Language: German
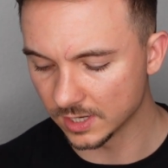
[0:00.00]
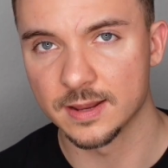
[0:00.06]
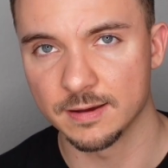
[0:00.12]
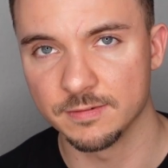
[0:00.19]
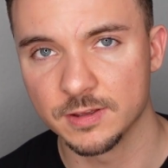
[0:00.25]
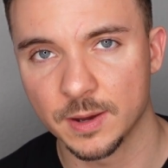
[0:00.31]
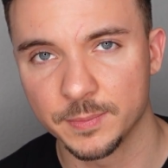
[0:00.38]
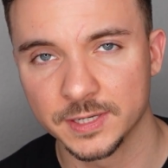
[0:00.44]

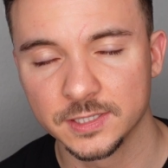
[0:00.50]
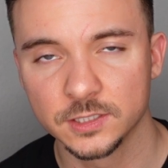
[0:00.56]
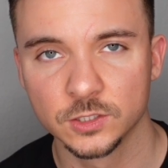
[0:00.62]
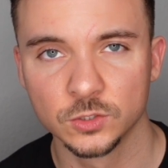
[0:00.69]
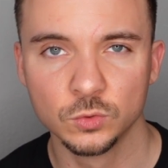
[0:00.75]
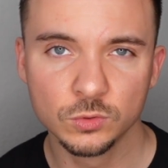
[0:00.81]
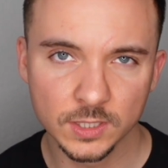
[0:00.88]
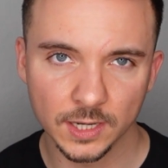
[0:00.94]
Da wir aber nicht
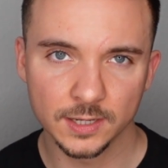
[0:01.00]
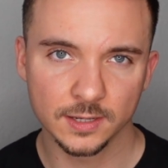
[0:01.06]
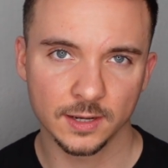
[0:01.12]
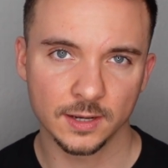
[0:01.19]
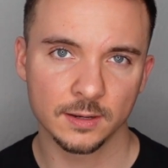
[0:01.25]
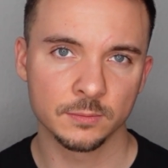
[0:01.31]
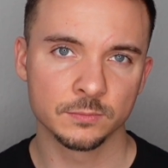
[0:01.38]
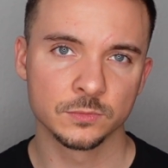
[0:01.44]
genug Geld
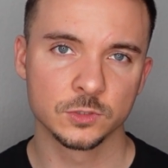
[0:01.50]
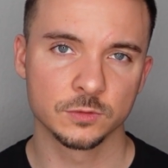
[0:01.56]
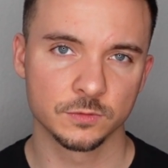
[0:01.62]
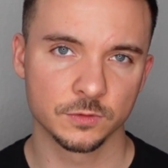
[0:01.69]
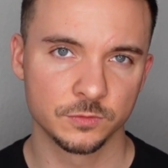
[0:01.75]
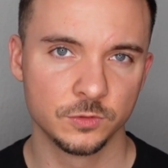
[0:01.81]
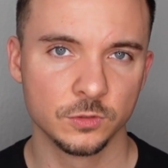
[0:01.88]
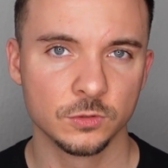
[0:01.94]
haben zur
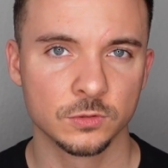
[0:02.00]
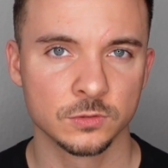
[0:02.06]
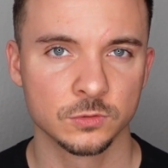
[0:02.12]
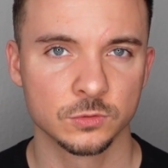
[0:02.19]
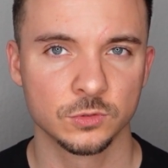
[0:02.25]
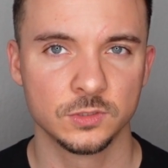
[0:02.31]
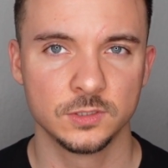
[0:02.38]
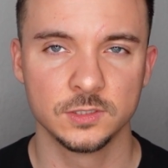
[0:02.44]
Verfügung
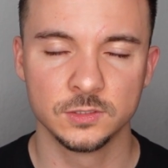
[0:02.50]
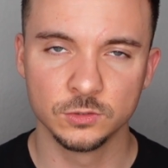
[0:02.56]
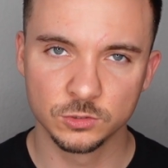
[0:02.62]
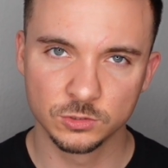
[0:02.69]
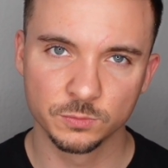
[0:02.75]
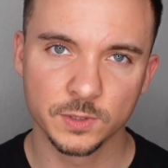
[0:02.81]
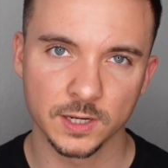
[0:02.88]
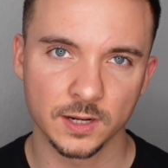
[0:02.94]
durch diesen
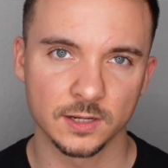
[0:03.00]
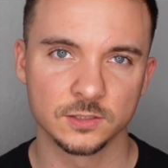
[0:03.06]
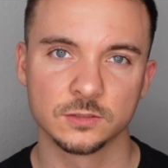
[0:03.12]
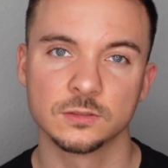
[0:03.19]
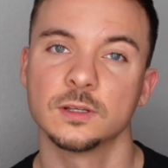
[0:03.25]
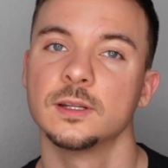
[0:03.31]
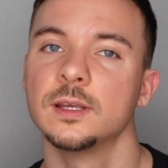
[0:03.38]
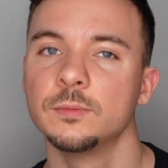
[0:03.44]
YouTube-Kanal,
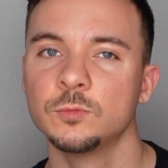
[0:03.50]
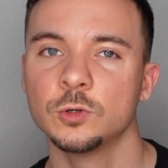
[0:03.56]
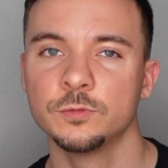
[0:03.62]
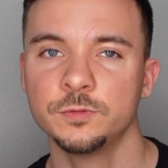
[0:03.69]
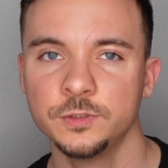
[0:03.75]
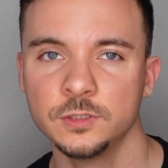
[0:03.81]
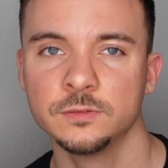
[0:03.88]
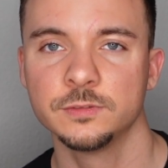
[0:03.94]
sondern eben nur
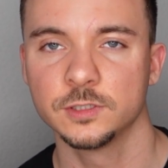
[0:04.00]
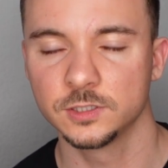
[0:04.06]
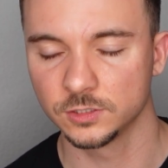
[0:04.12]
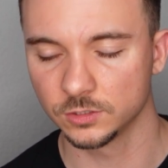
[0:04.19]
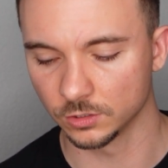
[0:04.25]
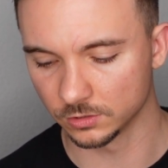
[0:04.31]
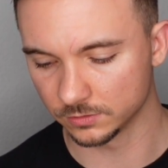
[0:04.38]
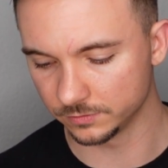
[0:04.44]

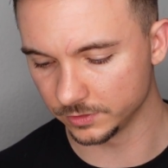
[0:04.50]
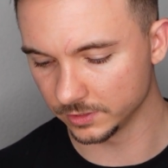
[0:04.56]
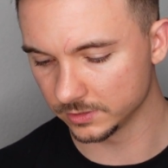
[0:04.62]
44,40 Euro,